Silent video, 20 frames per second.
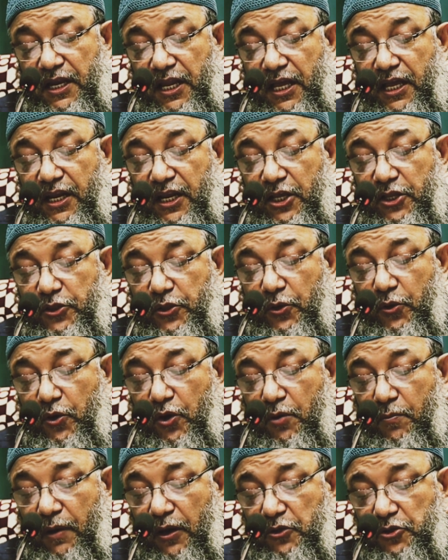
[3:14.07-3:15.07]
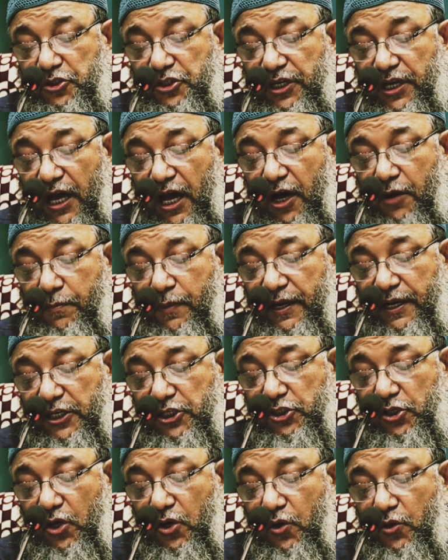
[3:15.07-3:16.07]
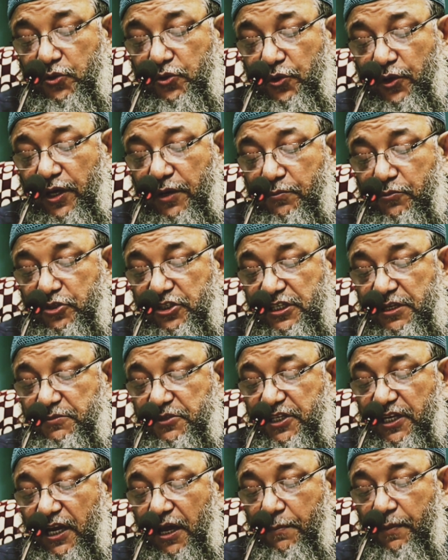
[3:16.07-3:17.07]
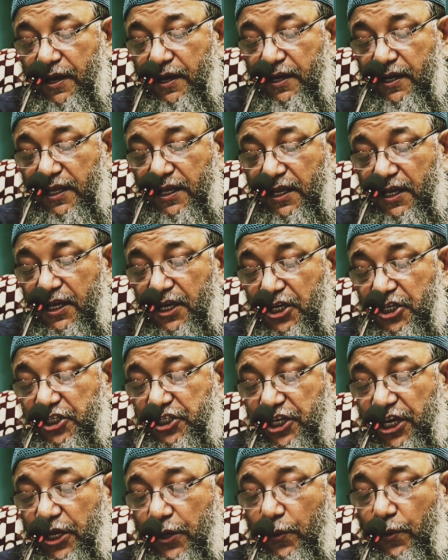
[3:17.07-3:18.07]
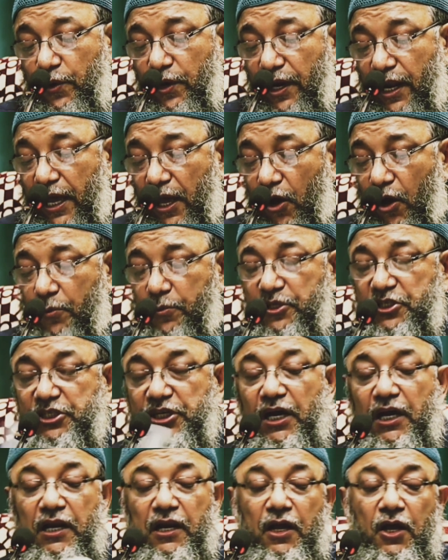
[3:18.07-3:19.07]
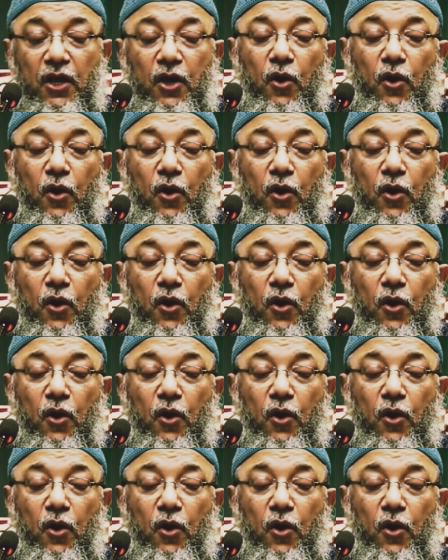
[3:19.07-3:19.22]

নিগৃহীত কোনো মানুষের আহ্বানে স্বর্ণযুগের মুসলিম সেনাবাহিনী সেই অন্যায় অবিচার